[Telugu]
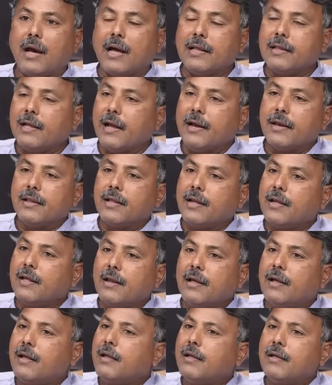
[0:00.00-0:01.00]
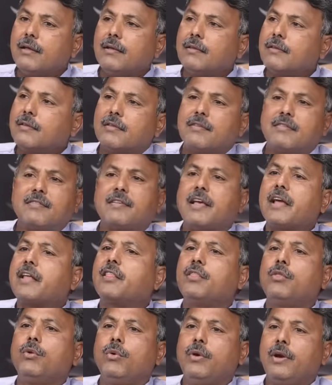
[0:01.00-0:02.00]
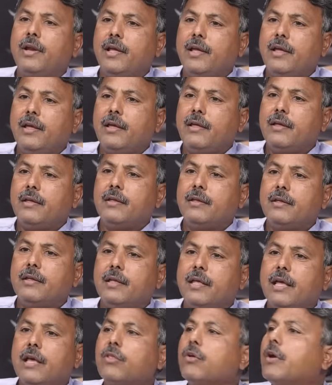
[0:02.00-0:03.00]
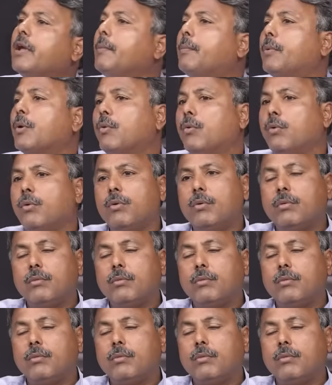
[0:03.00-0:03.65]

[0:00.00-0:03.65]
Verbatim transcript: అది ఆయన దగ్గర శక్తి ఉండి ఏదో ఇప్పుడు